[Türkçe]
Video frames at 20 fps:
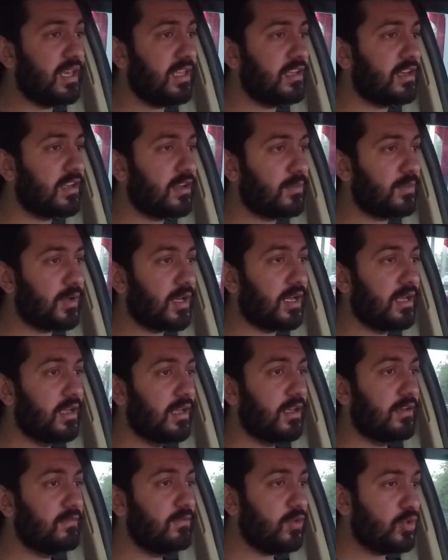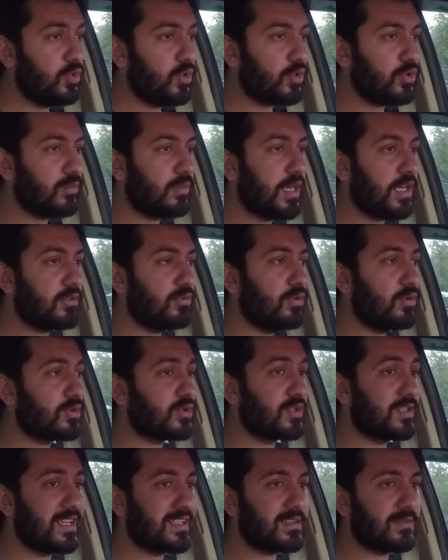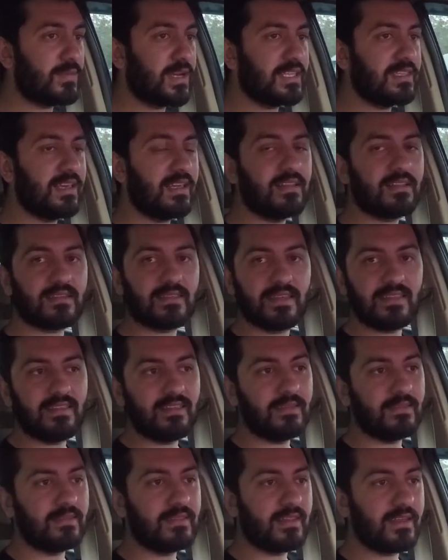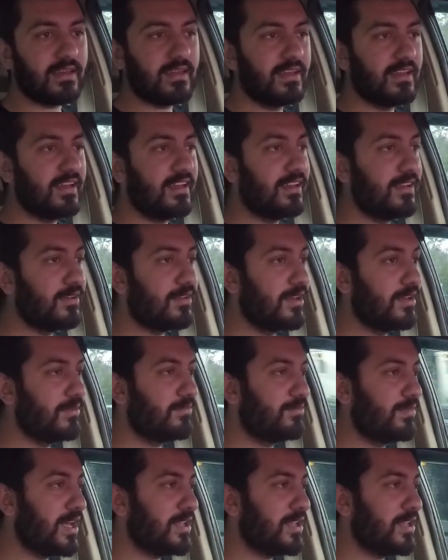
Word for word: yeni araba videonu bekliyoruz ne zaman gelir dediğinde e,